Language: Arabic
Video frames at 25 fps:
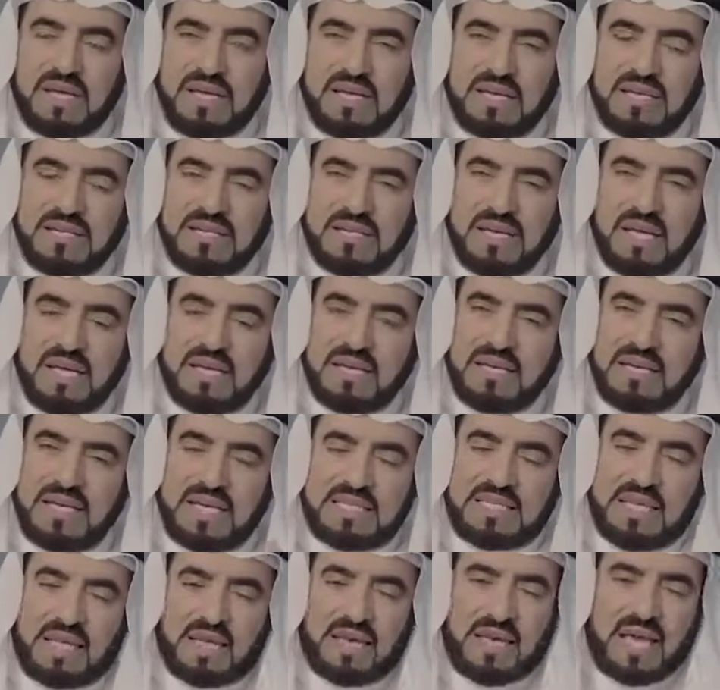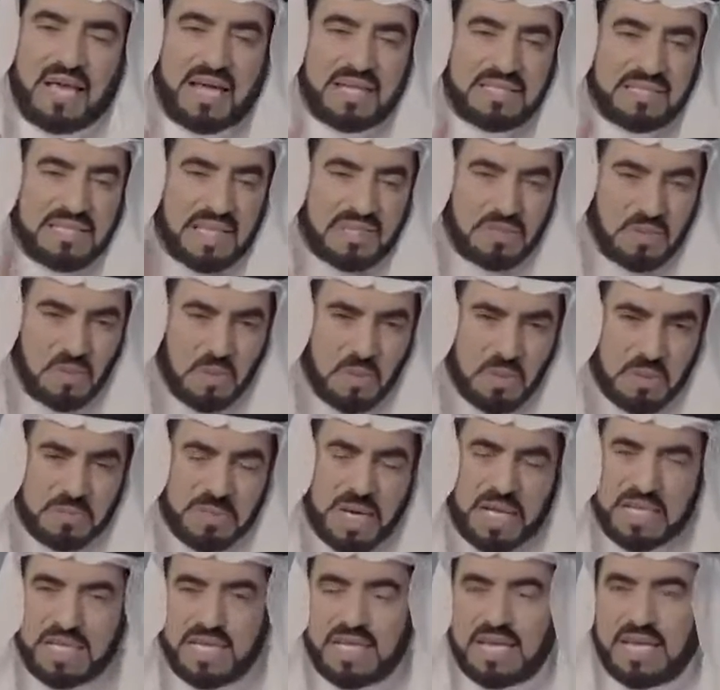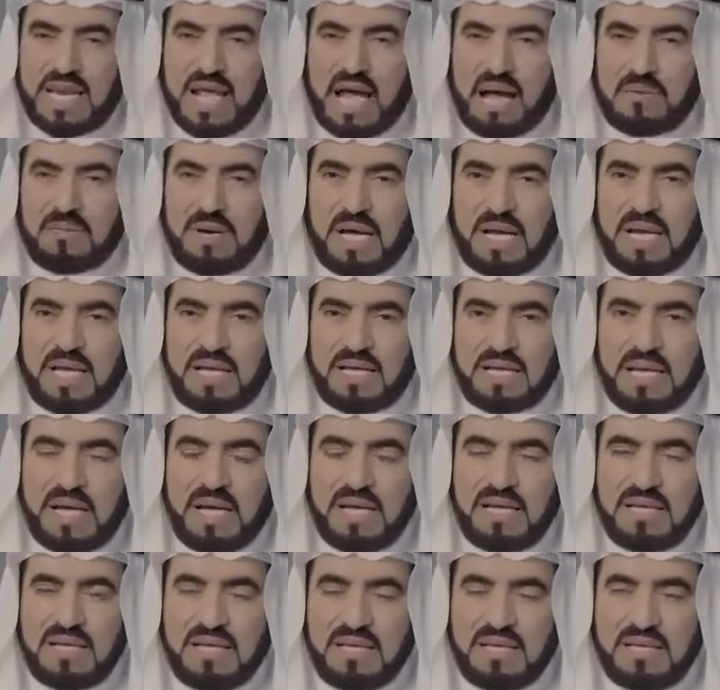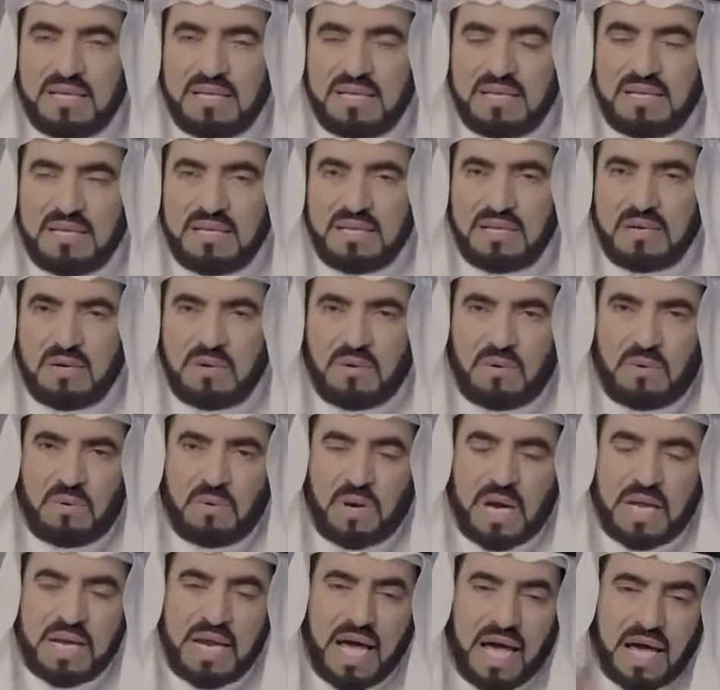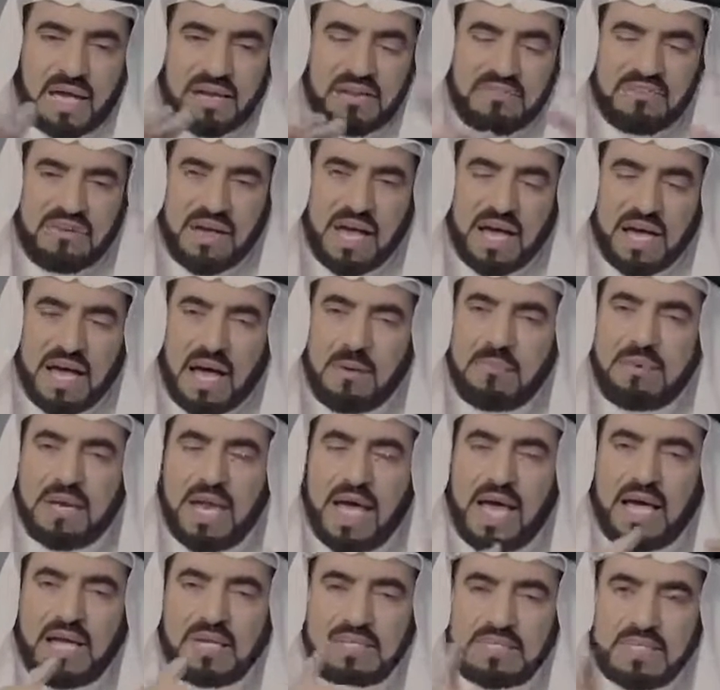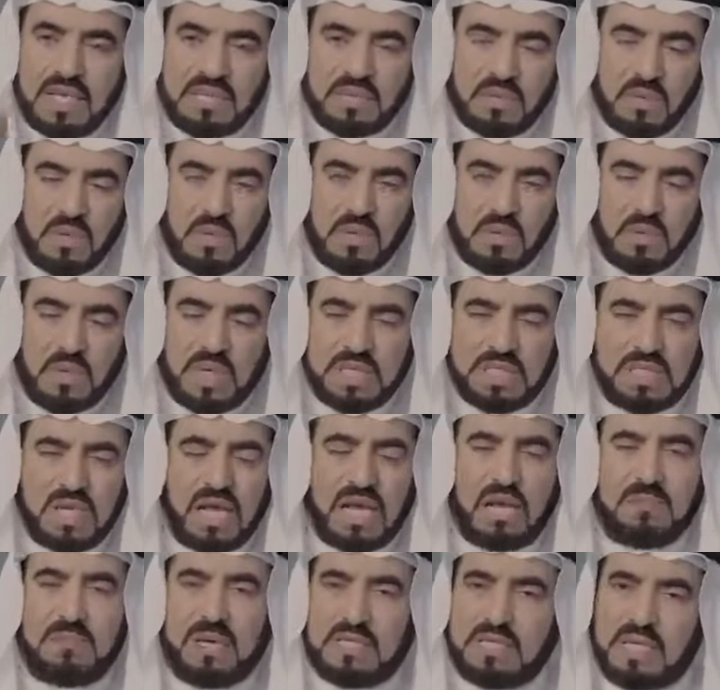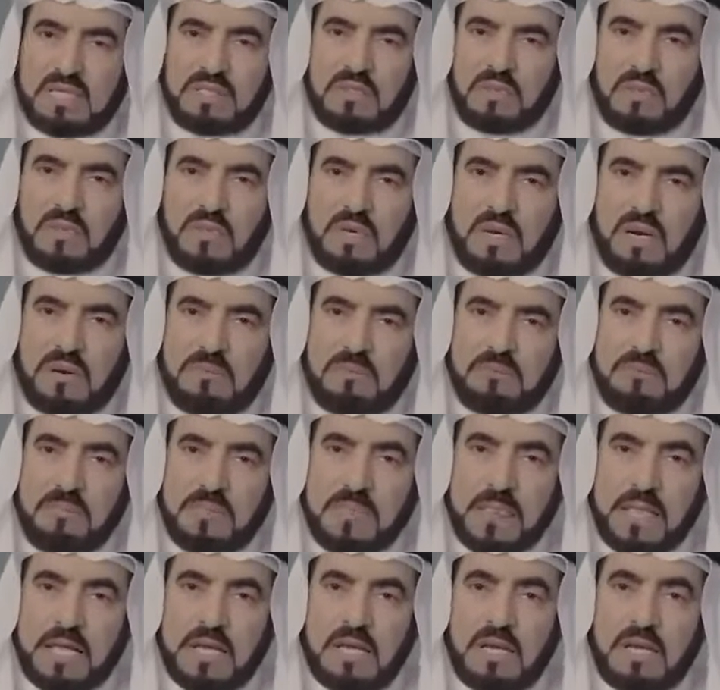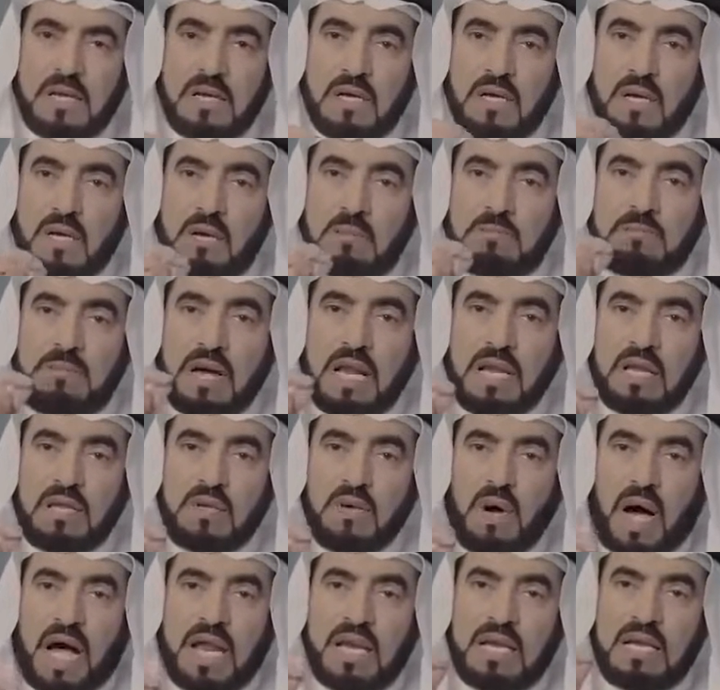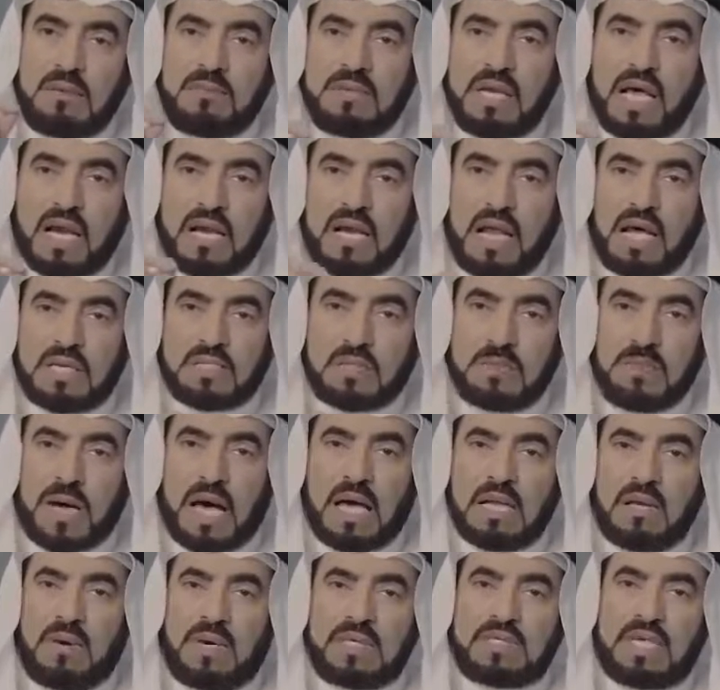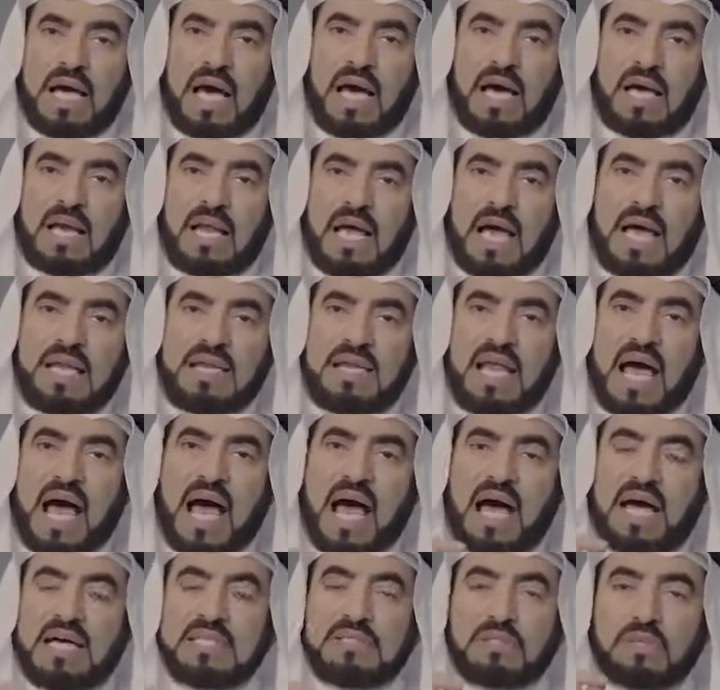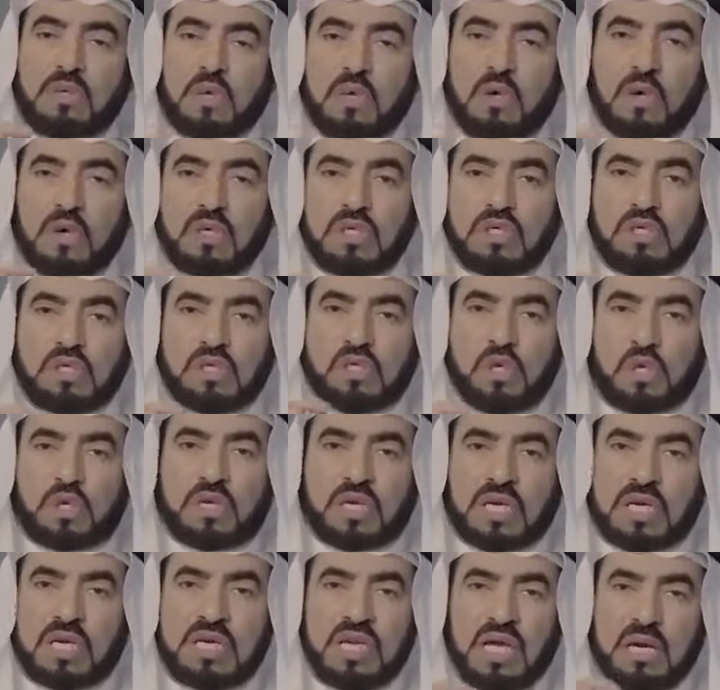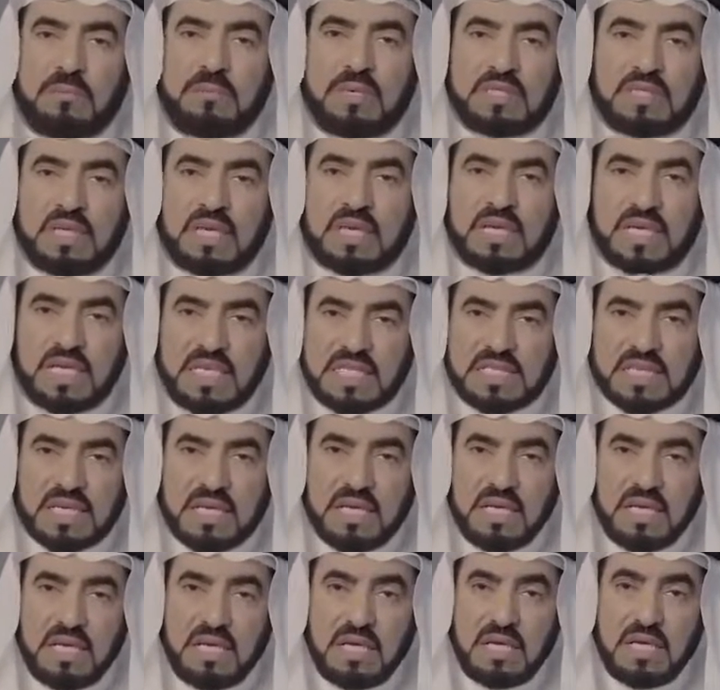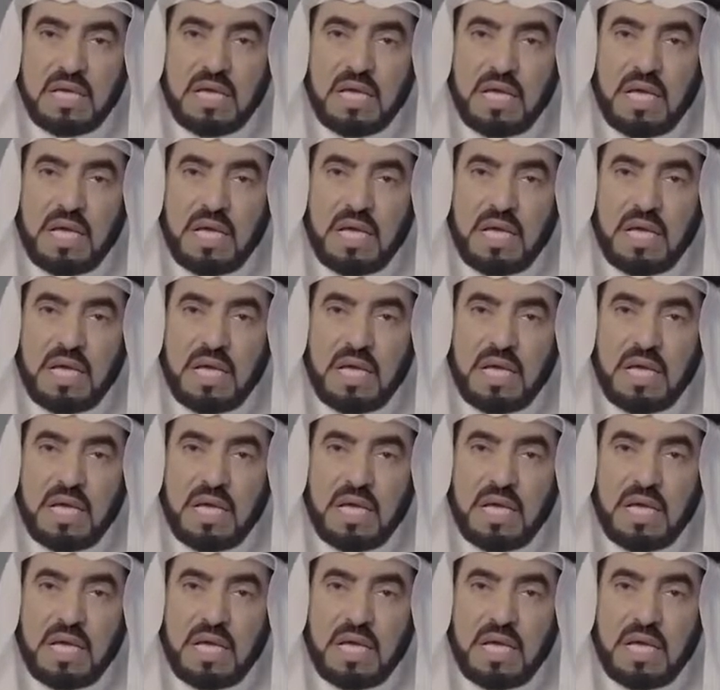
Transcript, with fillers: فنسأل الله أن تدوم هذه النعم علينا ونعرفها قبل أن تزول وإن شاء الله ما تزول بل يعلمنا الله سبحانه وتعالى أن أحد طرق شكر نعمة الرزق